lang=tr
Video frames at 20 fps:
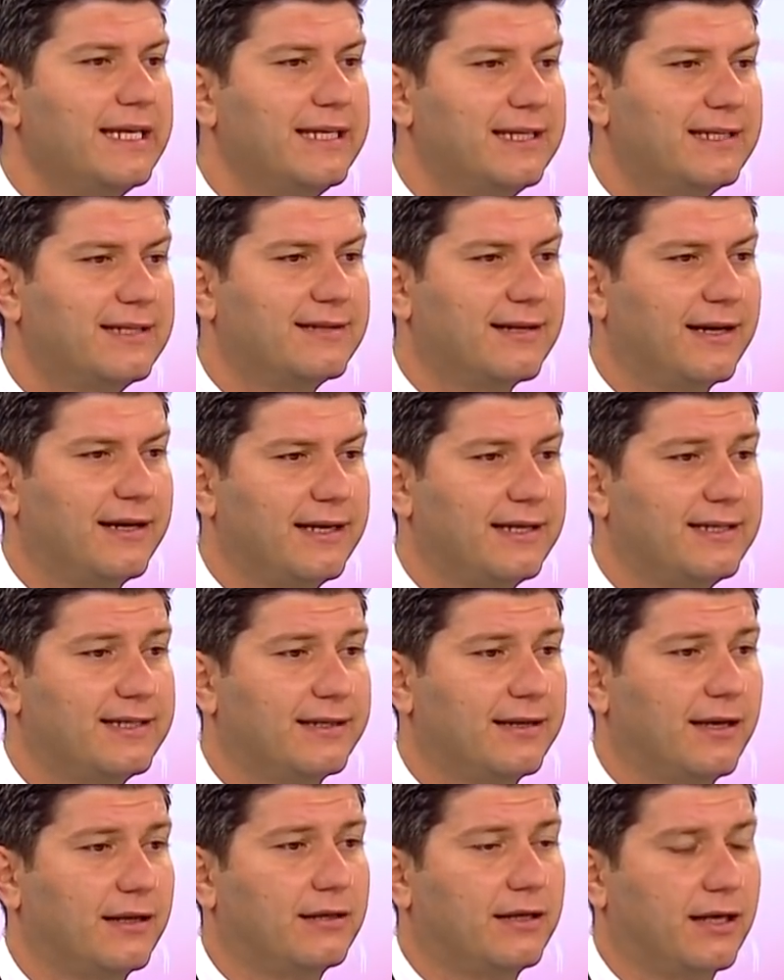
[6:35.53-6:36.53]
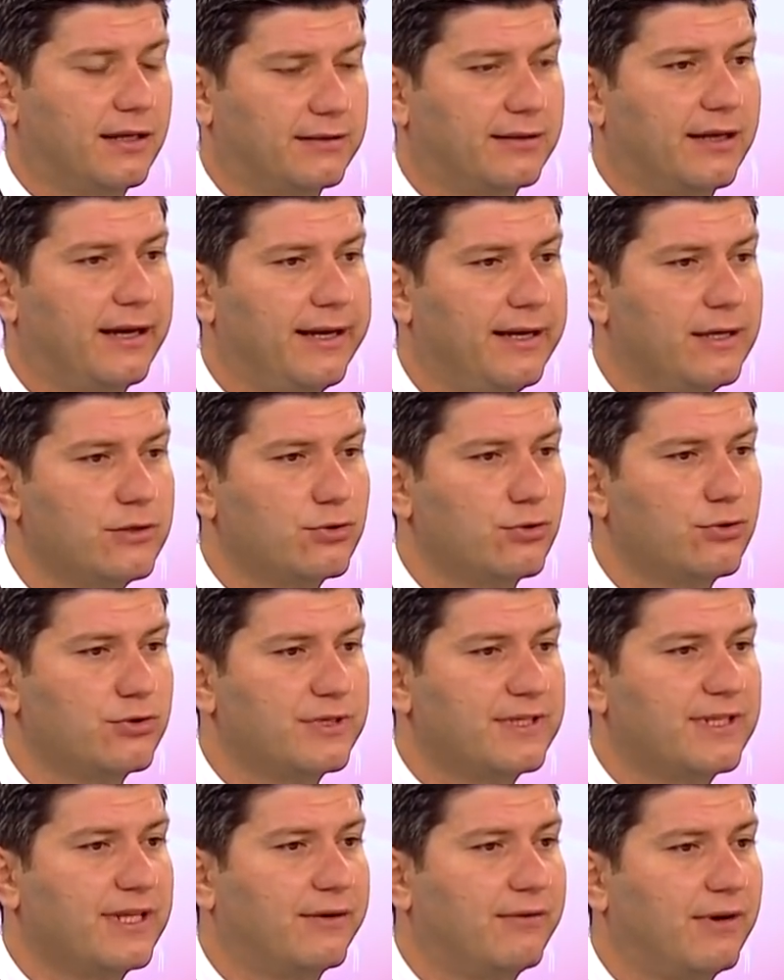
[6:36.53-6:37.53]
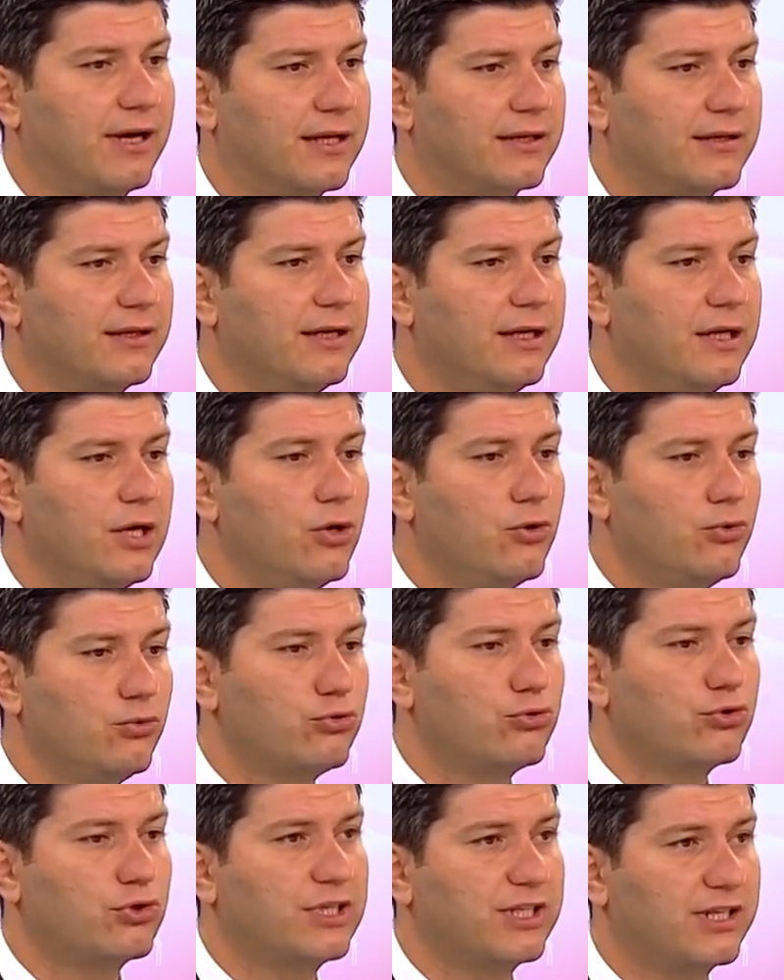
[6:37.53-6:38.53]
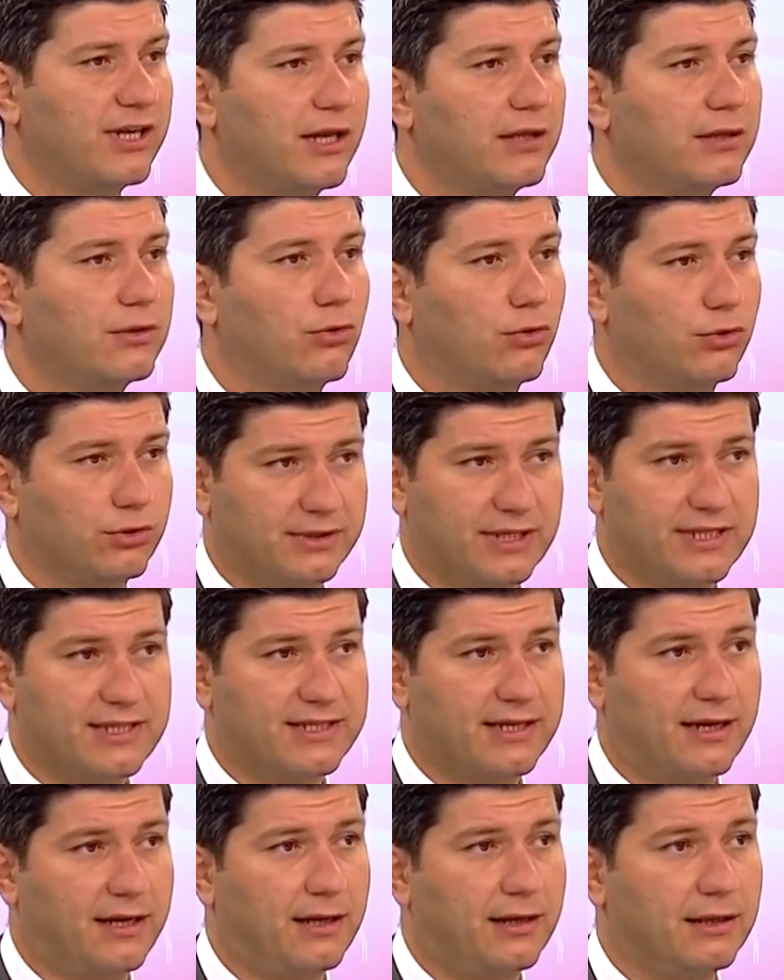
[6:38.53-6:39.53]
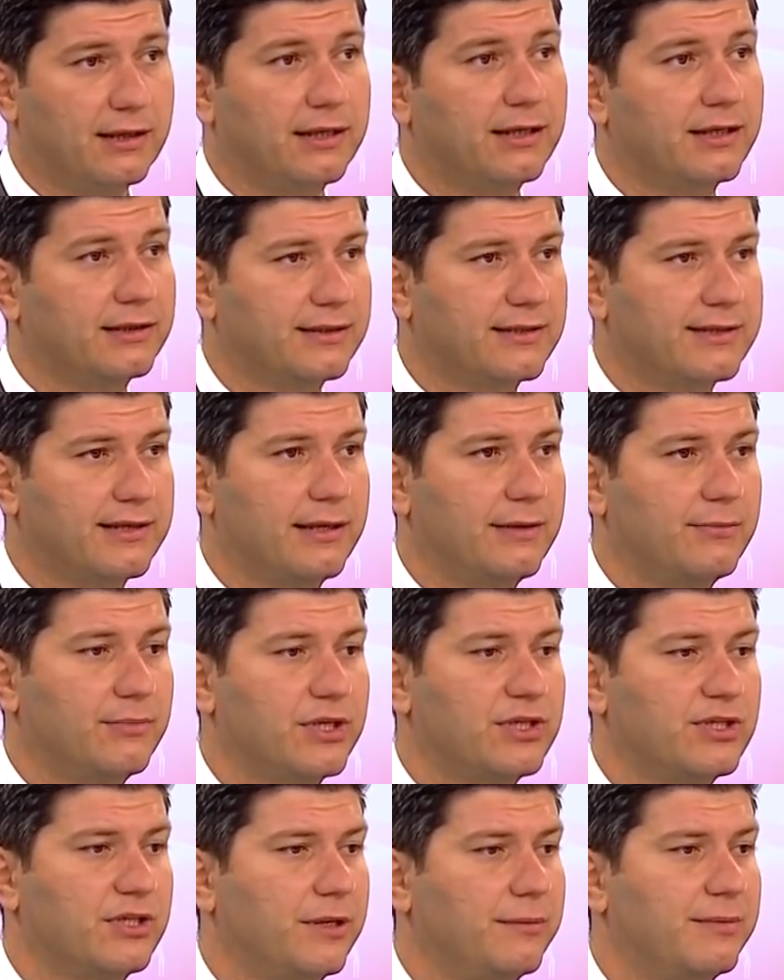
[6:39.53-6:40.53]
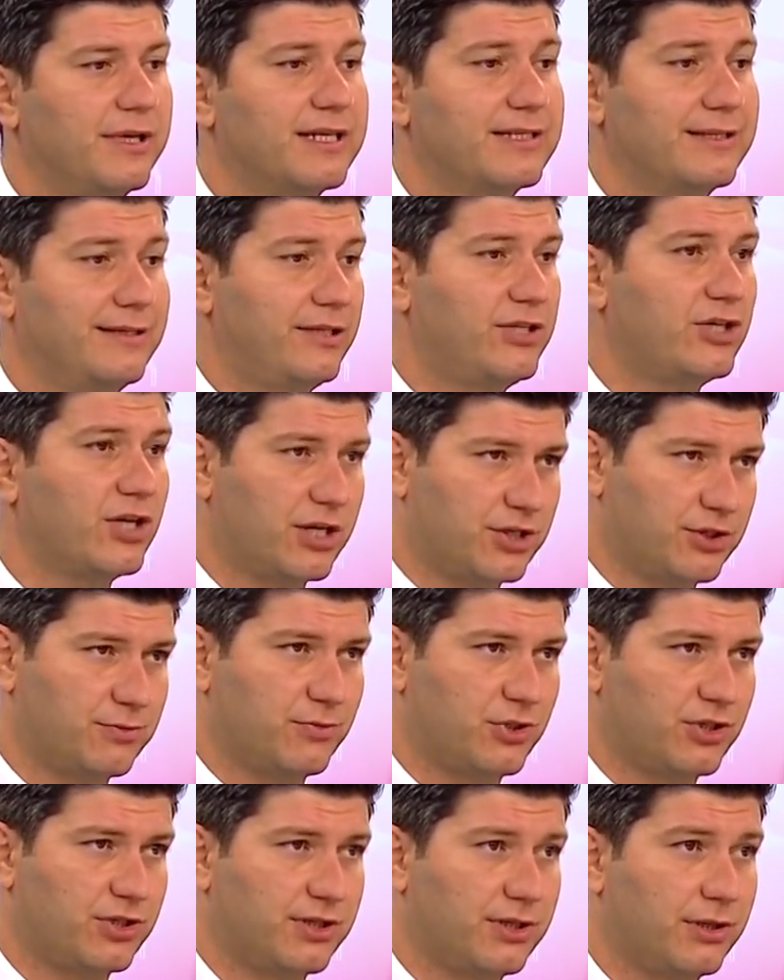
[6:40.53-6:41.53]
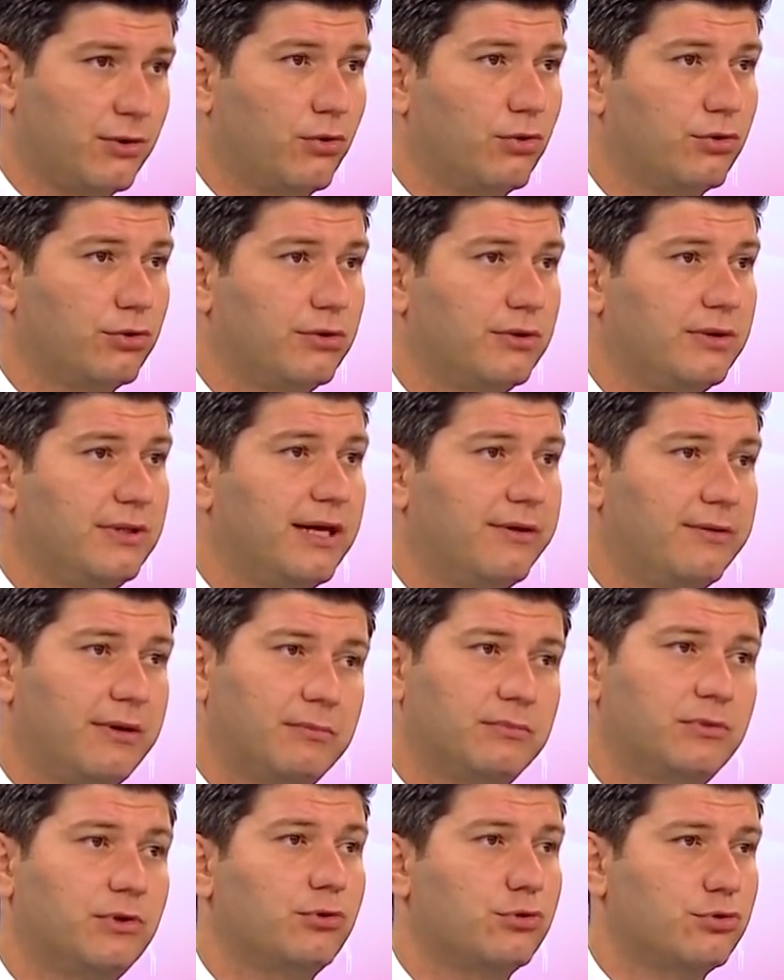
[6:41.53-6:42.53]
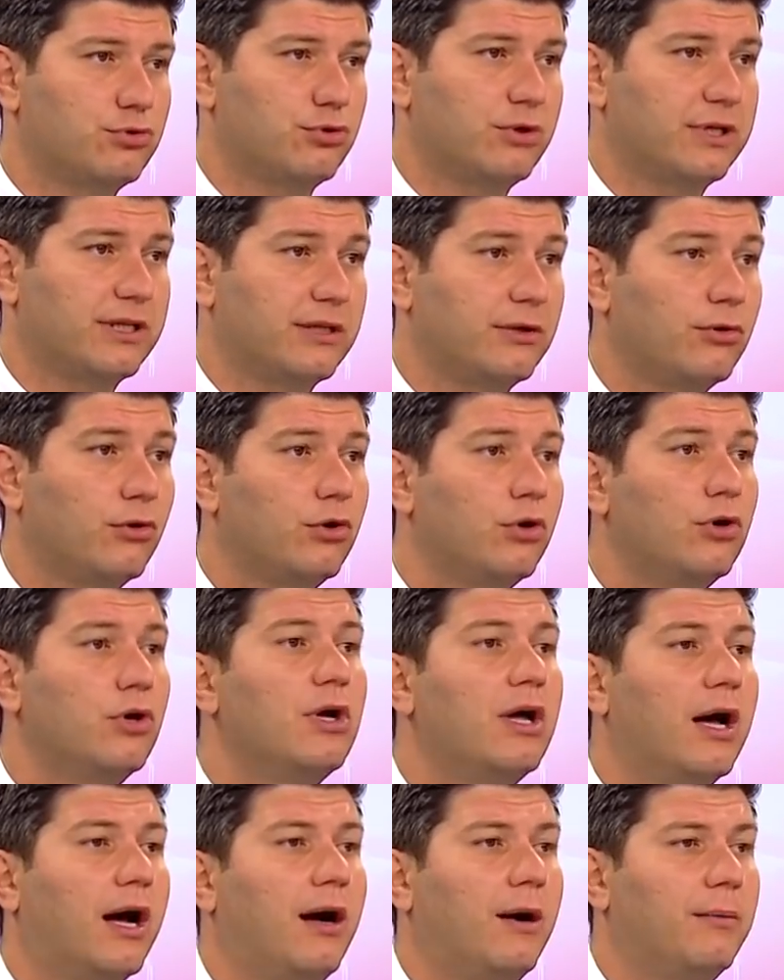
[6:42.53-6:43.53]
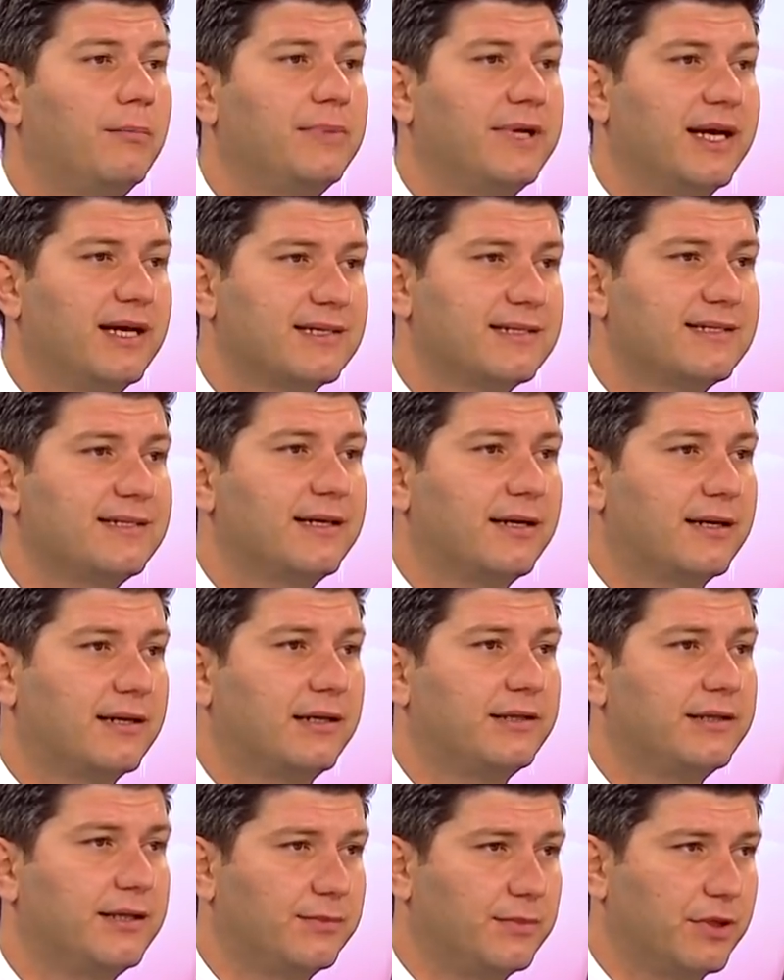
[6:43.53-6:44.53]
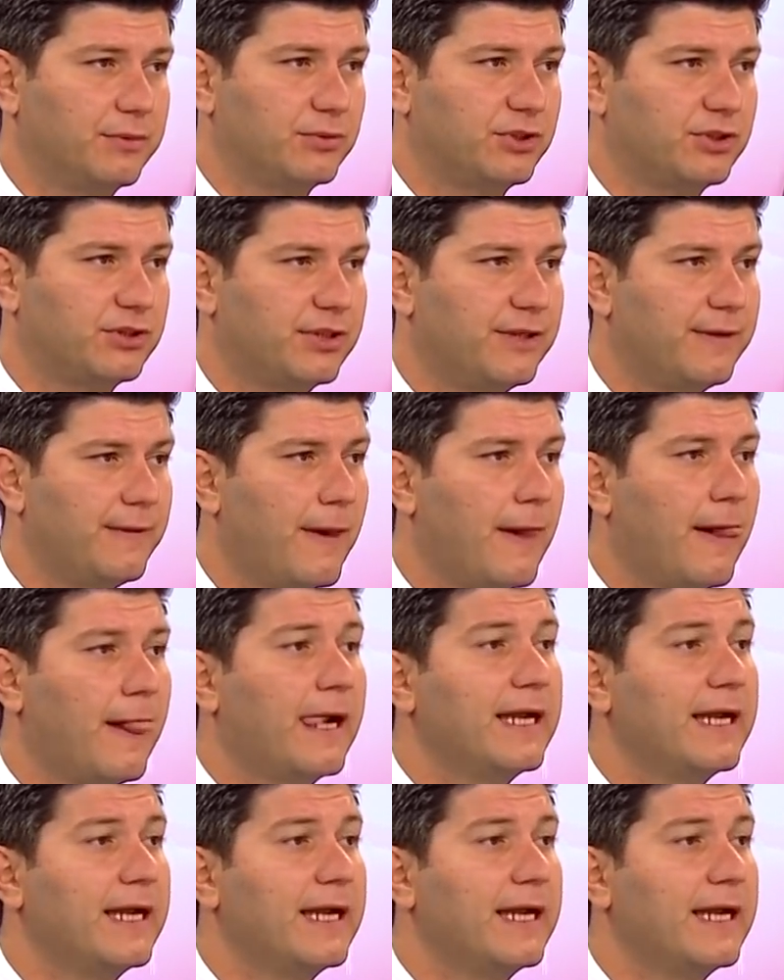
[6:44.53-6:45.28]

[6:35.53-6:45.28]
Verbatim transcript: İki tane kiralık hatta Enzonzi de vardı. Üç kiralık orta saha Galatasaray'ın başına biraz iş açmıştı. O devamlı o sürekli o ambiyansı yakalayamamıştı.